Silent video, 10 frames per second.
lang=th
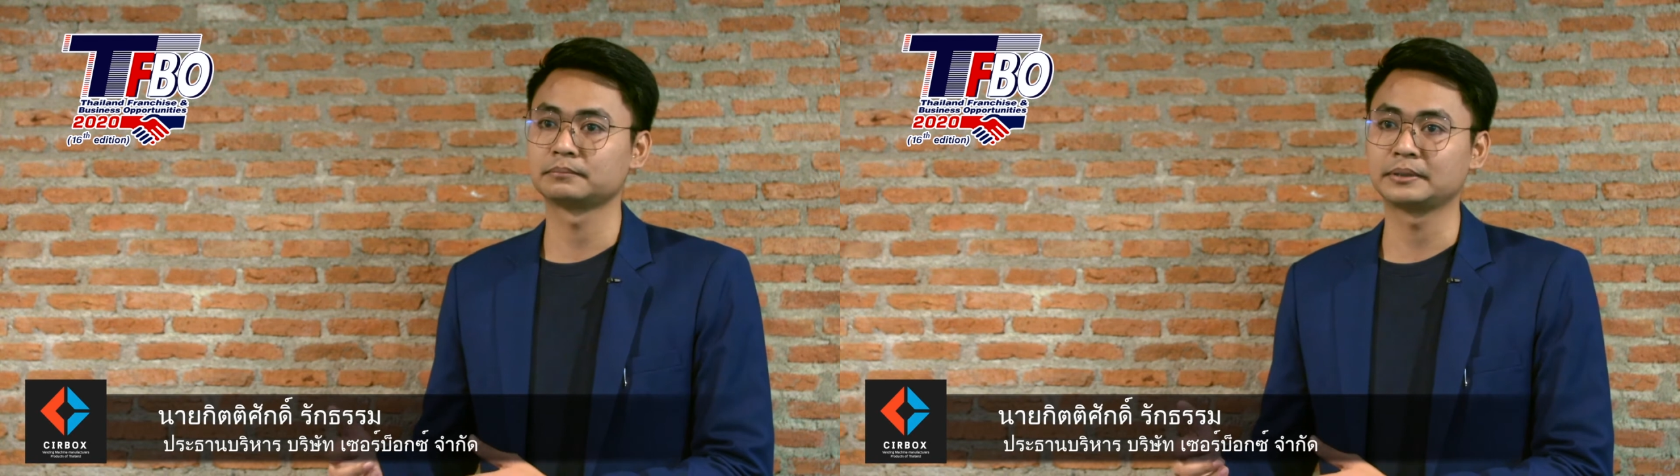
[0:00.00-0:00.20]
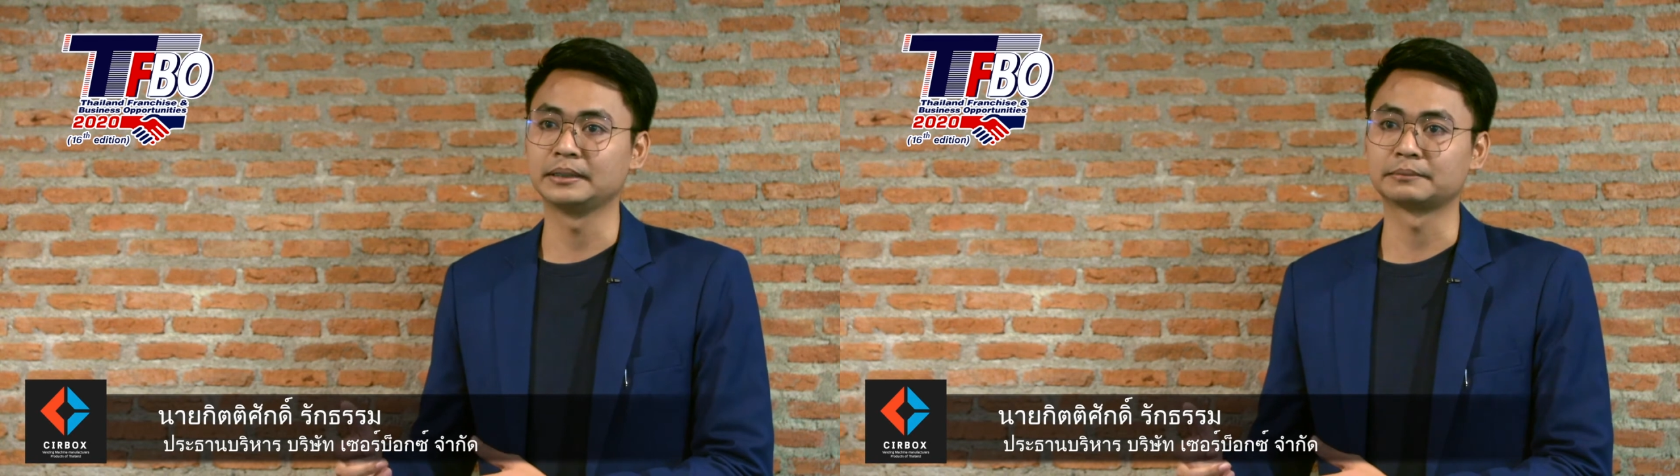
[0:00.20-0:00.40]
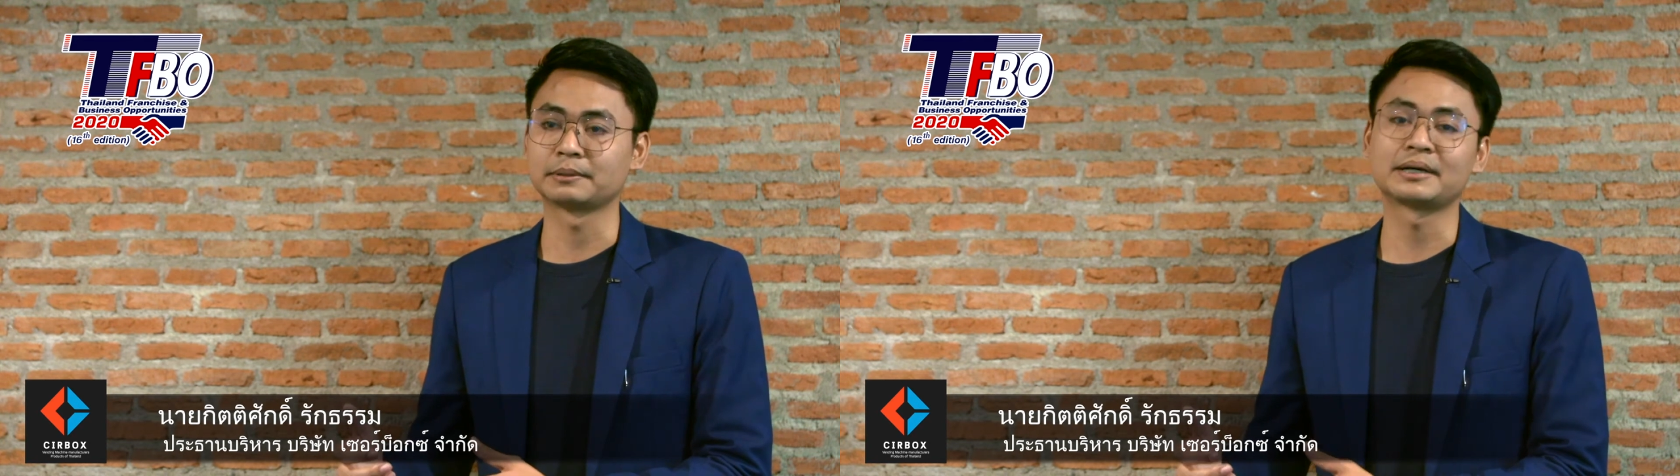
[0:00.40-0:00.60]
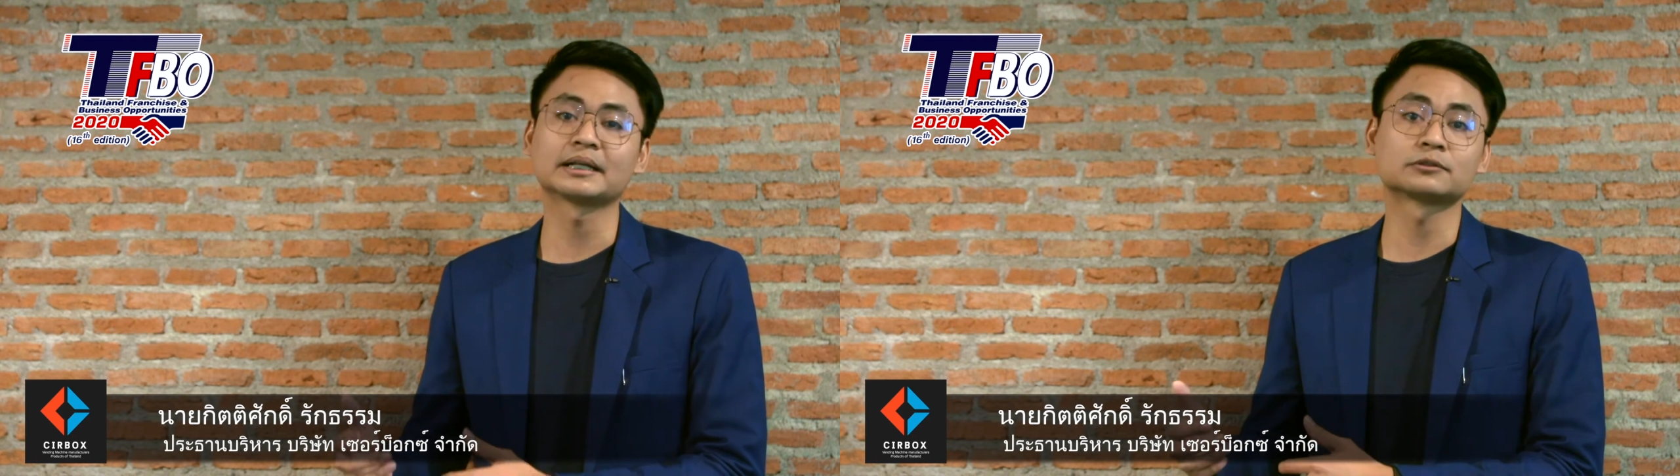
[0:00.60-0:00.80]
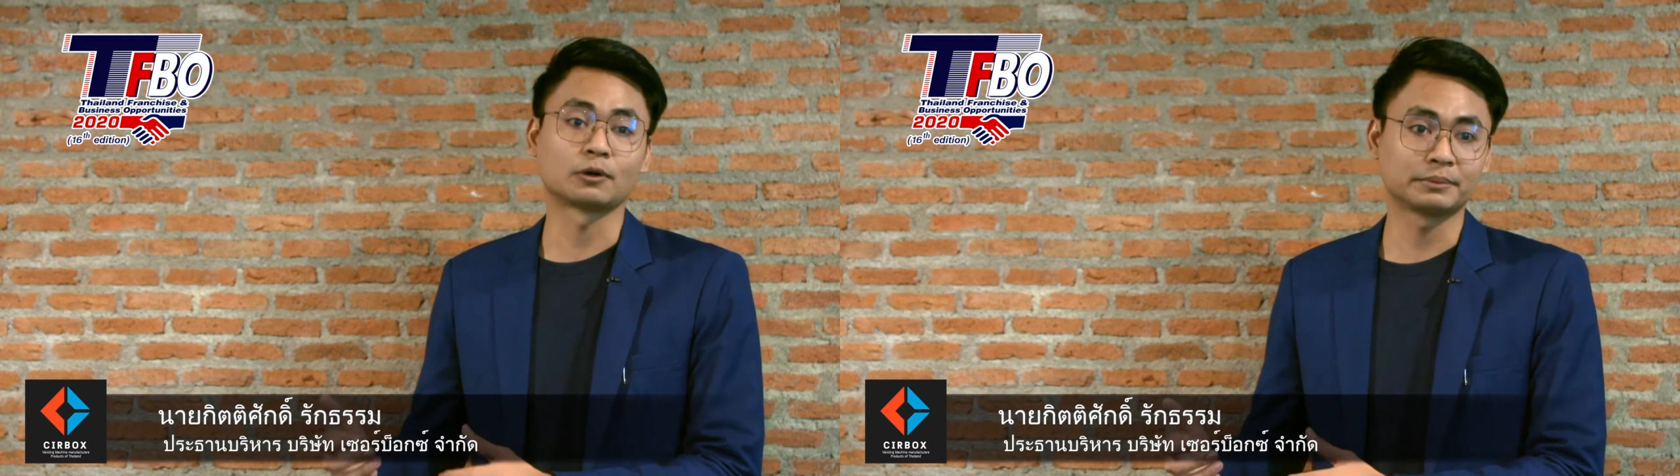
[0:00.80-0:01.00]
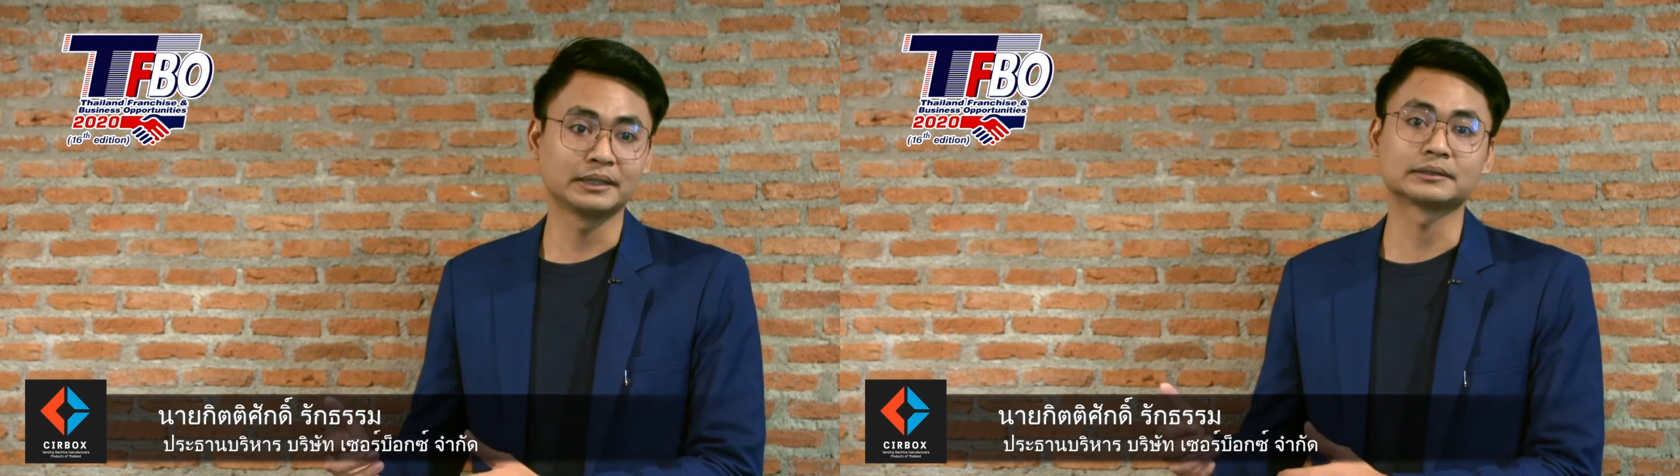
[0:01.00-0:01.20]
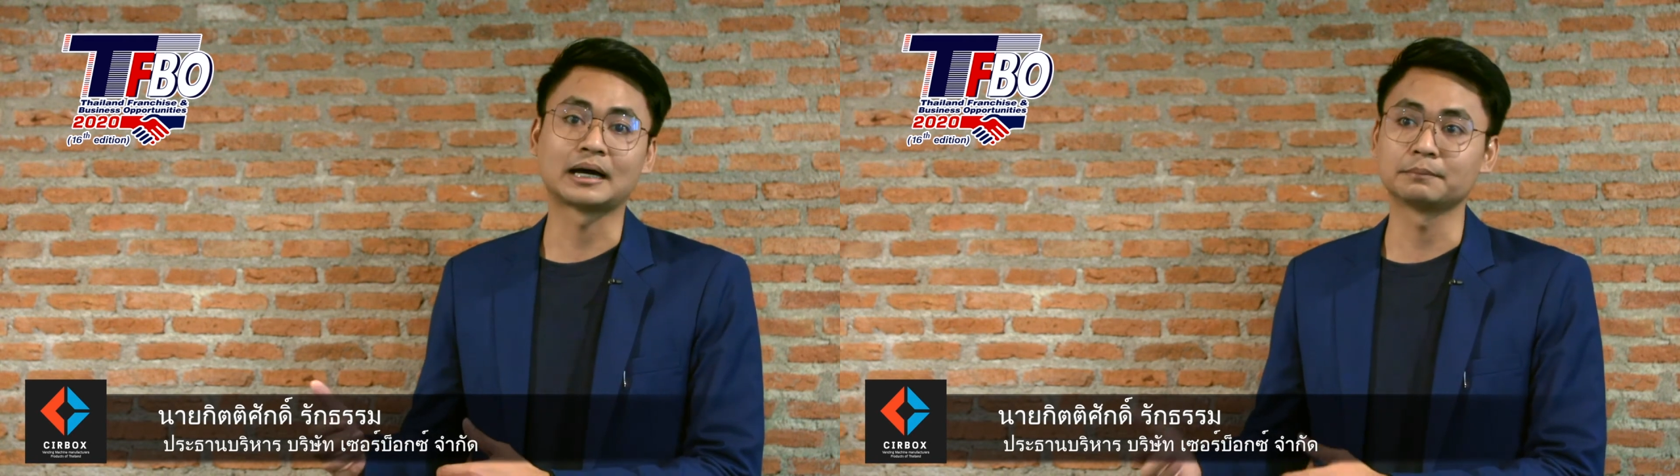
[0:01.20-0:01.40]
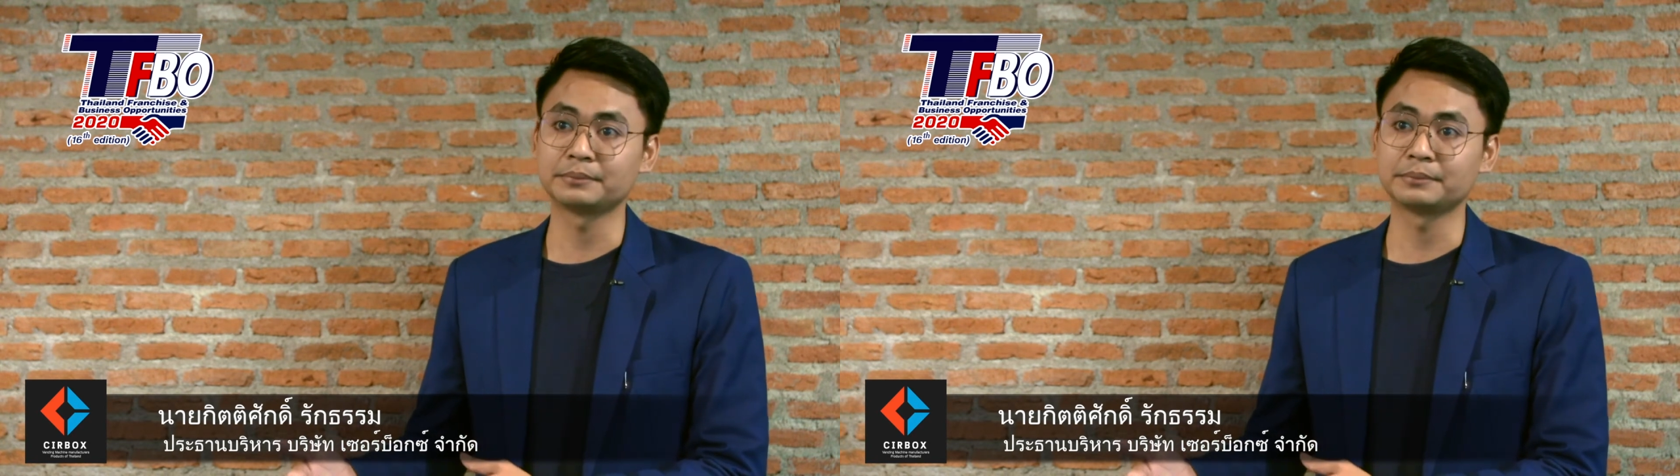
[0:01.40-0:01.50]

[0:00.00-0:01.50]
อีกประมาณสัก 2 ปีหรือ 3 ปี